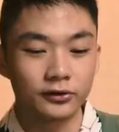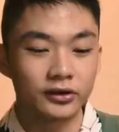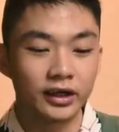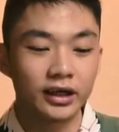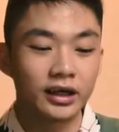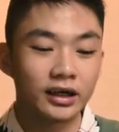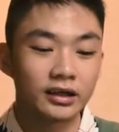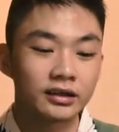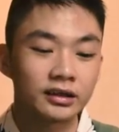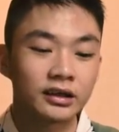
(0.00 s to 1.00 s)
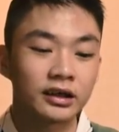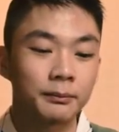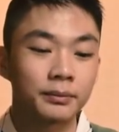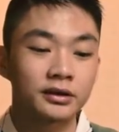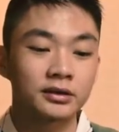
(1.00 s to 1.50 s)
bung kita
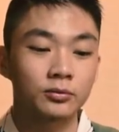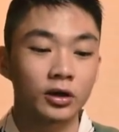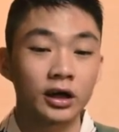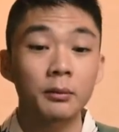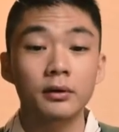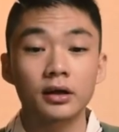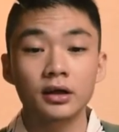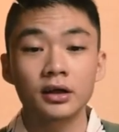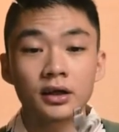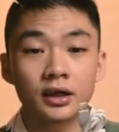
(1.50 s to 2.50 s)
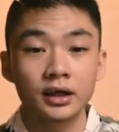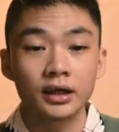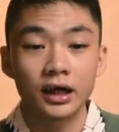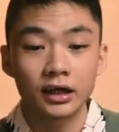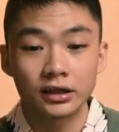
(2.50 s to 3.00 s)
dapat sebuah kabel
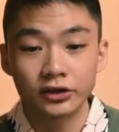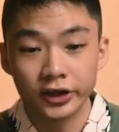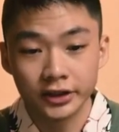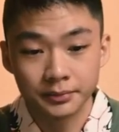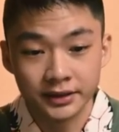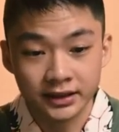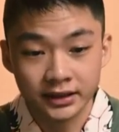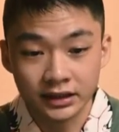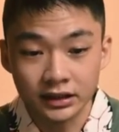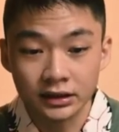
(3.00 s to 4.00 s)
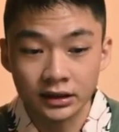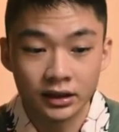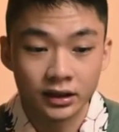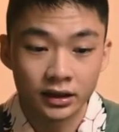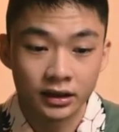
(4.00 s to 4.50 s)
dari USB-C
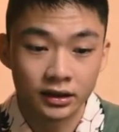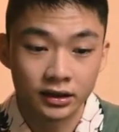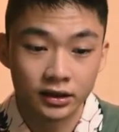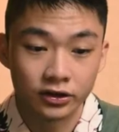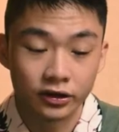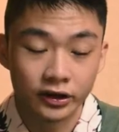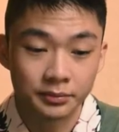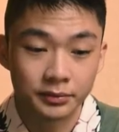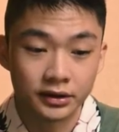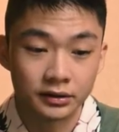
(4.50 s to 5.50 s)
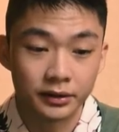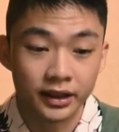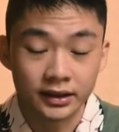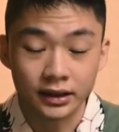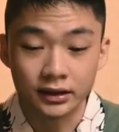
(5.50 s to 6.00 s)
ke USB
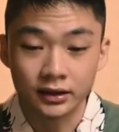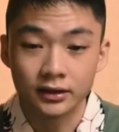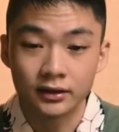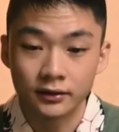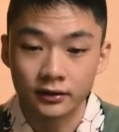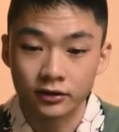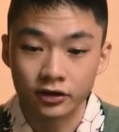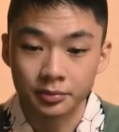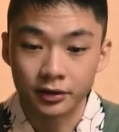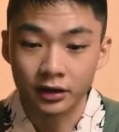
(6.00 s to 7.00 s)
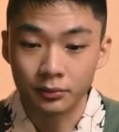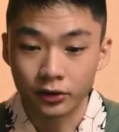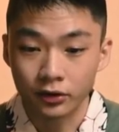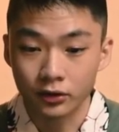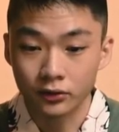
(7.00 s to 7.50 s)
biasa USB
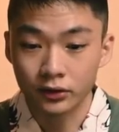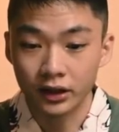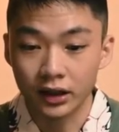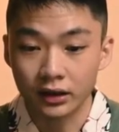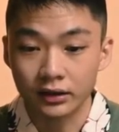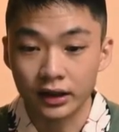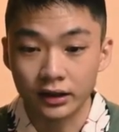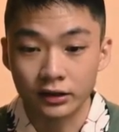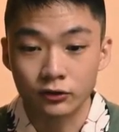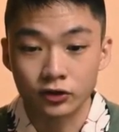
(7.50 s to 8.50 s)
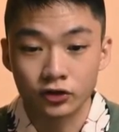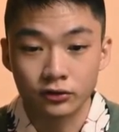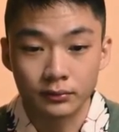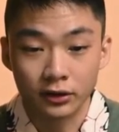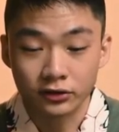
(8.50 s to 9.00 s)
3.0 dan ya di
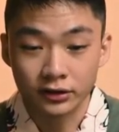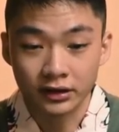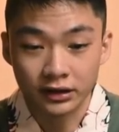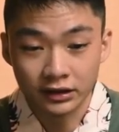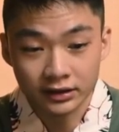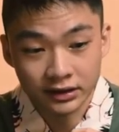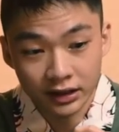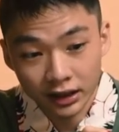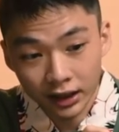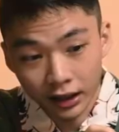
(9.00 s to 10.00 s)
ujung mouse nya ini sendiri